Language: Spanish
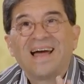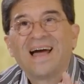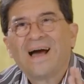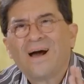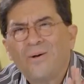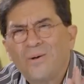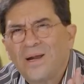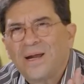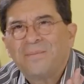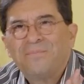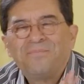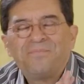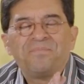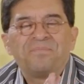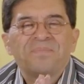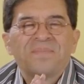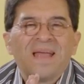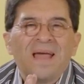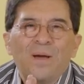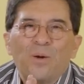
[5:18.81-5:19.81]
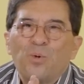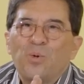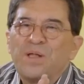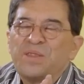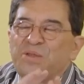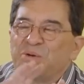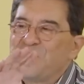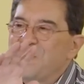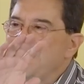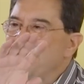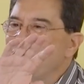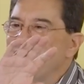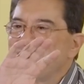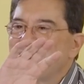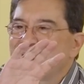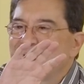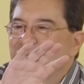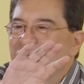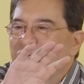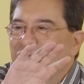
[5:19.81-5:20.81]
Ahora, cuando
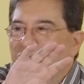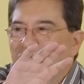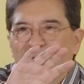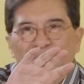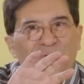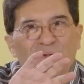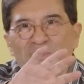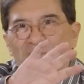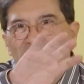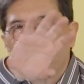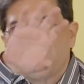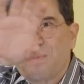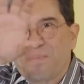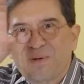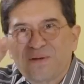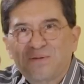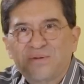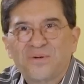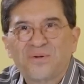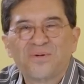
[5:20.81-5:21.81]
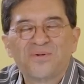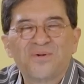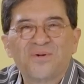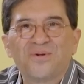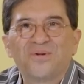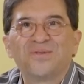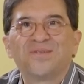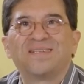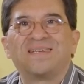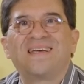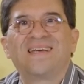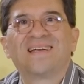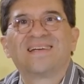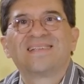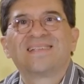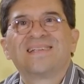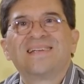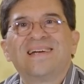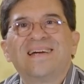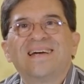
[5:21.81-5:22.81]
vemos todo lo que pasó con
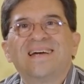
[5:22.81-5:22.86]
Josías,